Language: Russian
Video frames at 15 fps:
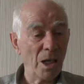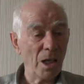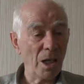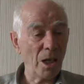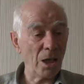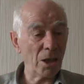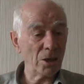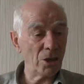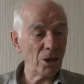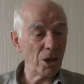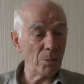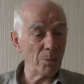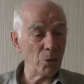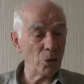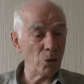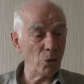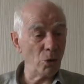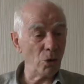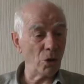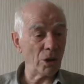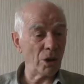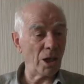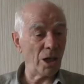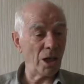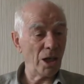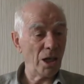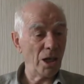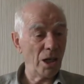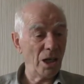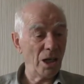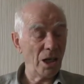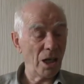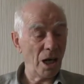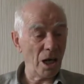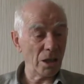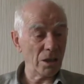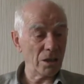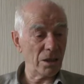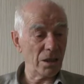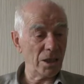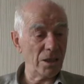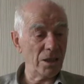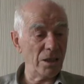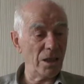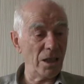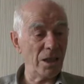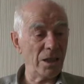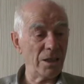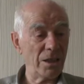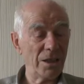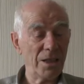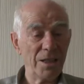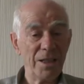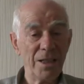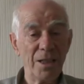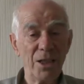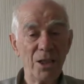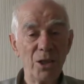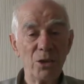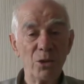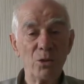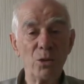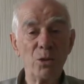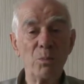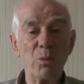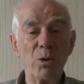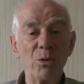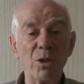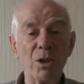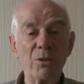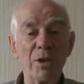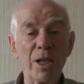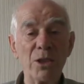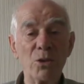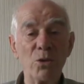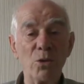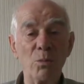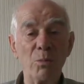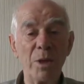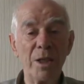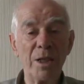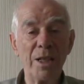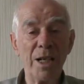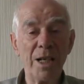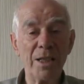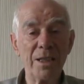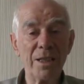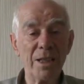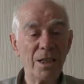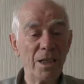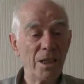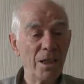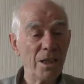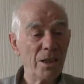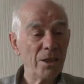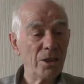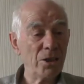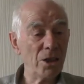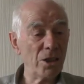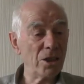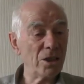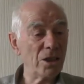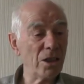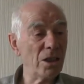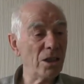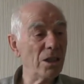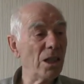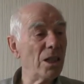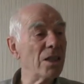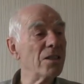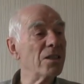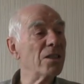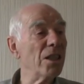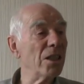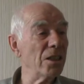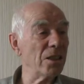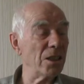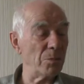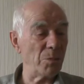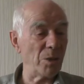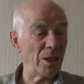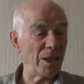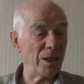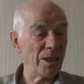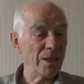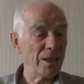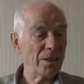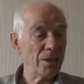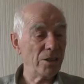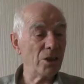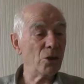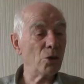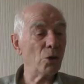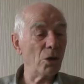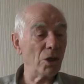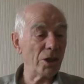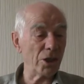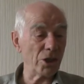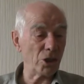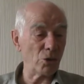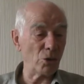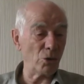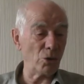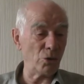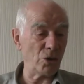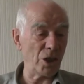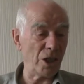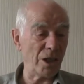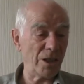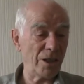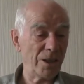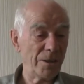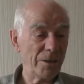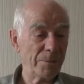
«Ах ты, обжора! Ах, злодей!» Тут повар Ваську упрекает. «Не стыдно льстен тебе, не только что людей!»